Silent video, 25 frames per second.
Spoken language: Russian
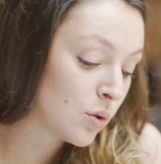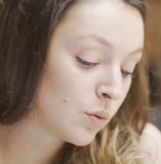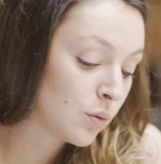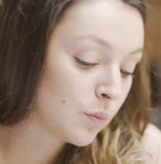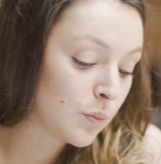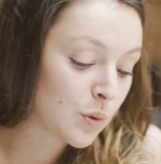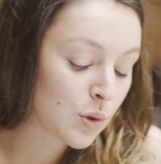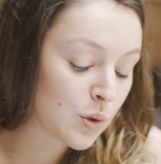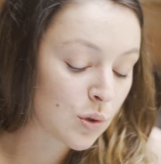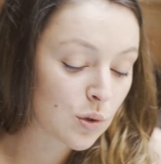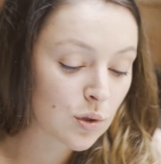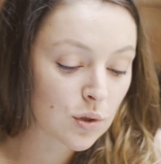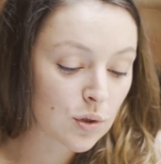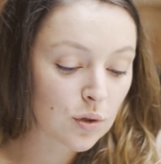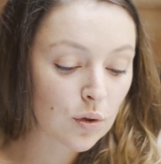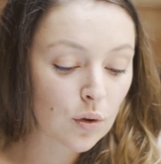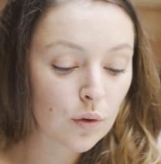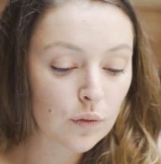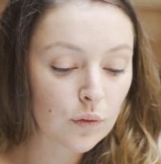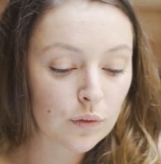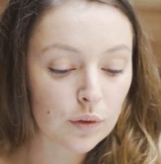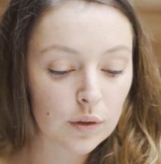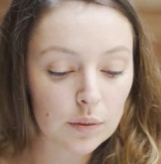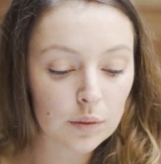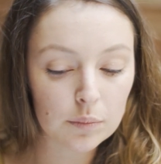
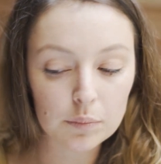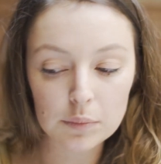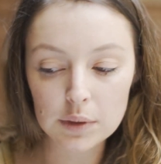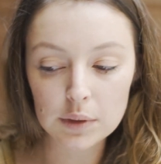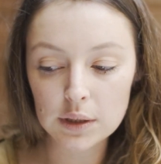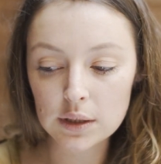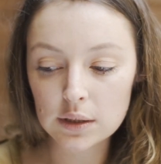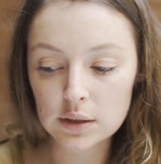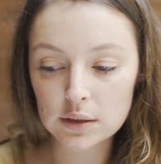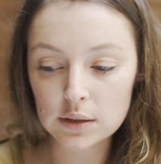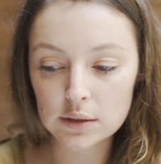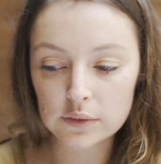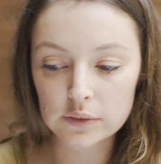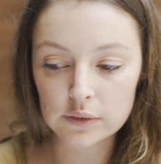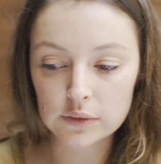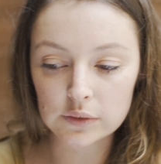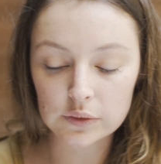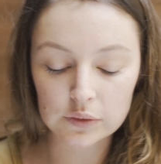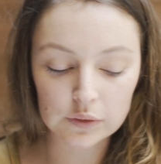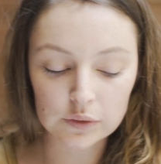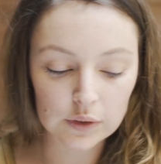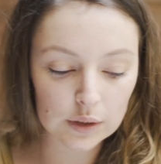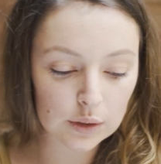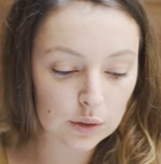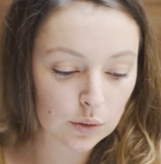Безусловно, мир,
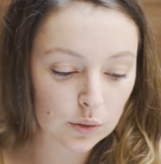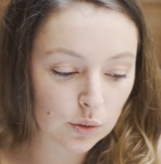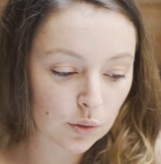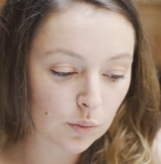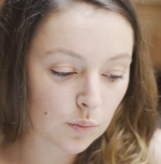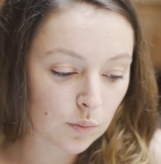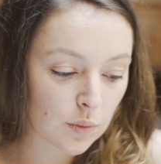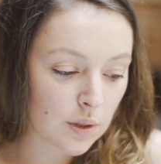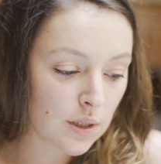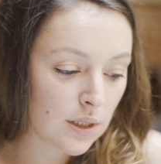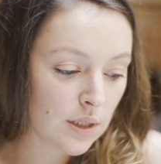в котором